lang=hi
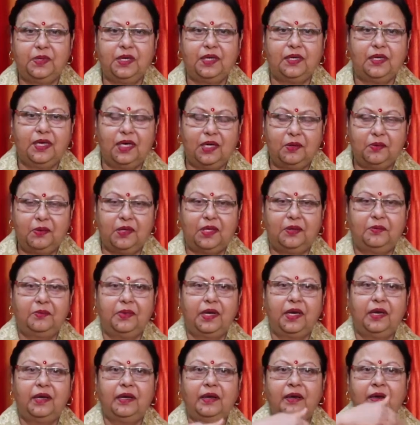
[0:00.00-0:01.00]
में गलवन
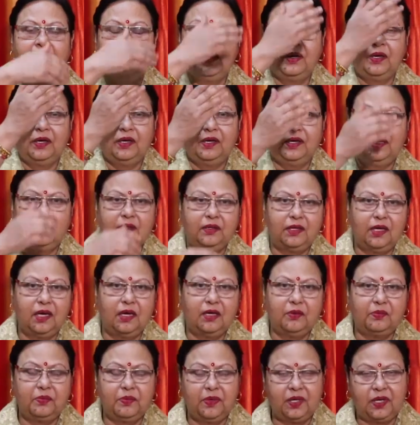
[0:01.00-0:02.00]
में
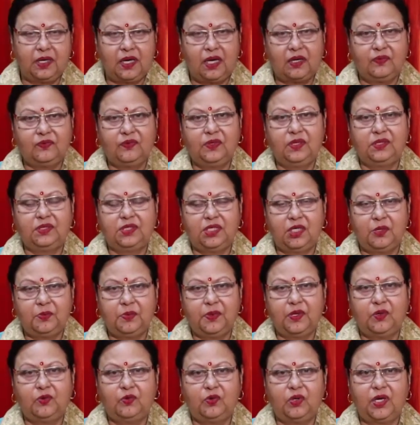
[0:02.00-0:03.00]
लद्दाख में काफ़ी
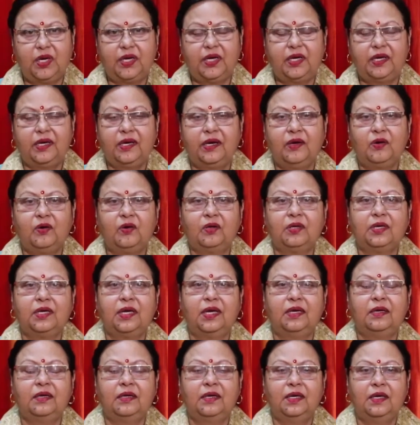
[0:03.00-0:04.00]
झड़पें हो रही हैं और
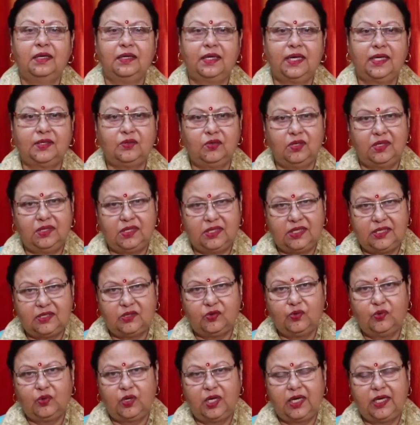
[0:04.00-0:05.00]

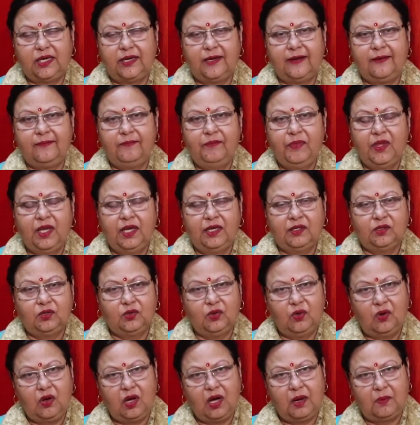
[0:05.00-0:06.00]
कैजुअल्टीज़ हो रही हैं
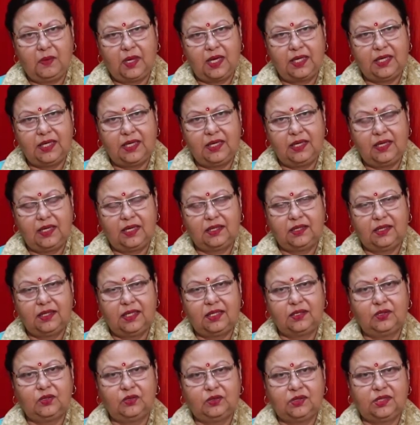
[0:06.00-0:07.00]
तो हमारे
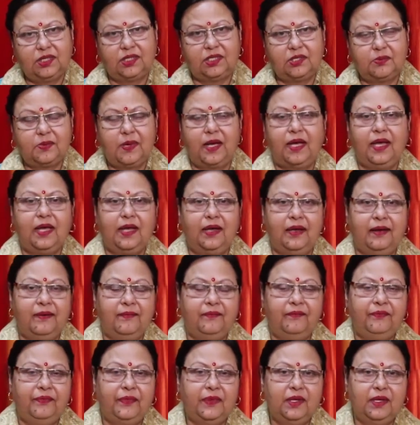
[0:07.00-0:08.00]
अंदर जो जज्बा है
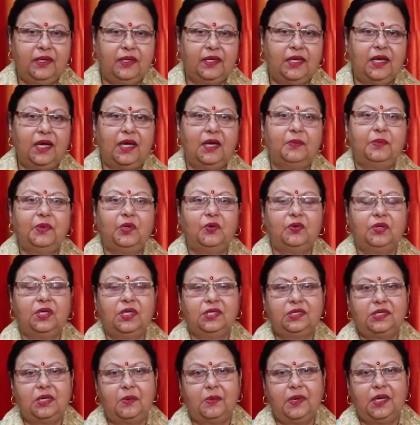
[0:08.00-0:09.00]
कि हमें
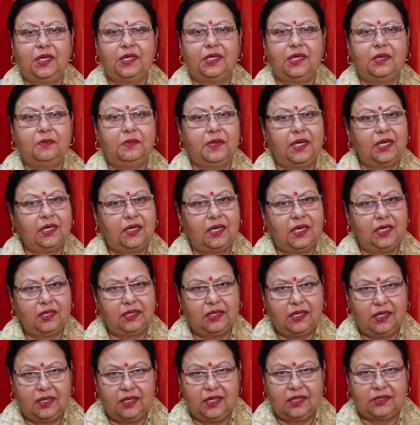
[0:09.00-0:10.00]
उनके सामान का
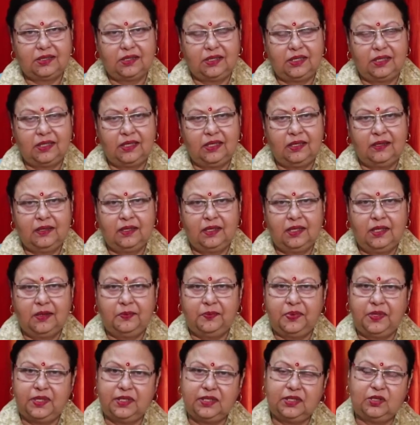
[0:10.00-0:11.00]
बायकाट करना चाहिए
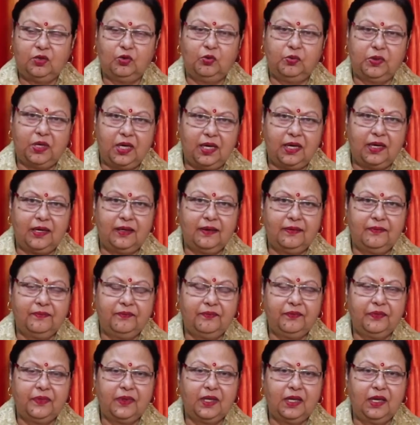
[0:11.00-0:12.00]
फिर से उभरा है
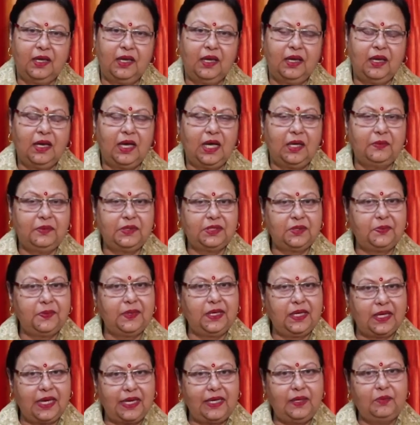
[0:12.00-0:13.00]
अब
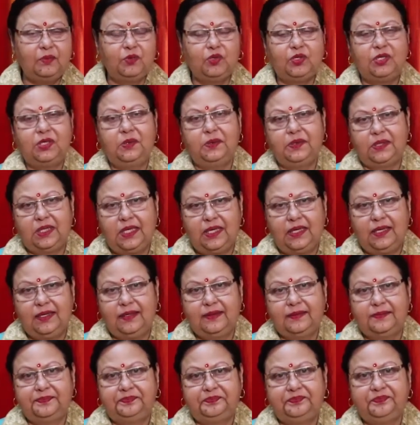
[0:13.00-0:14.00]
इसमें कई मुसीबतें
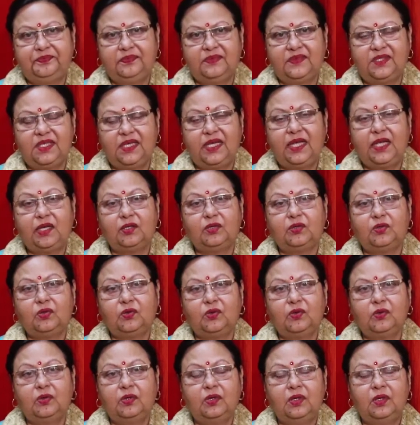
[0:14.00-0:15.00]
हैं एक तो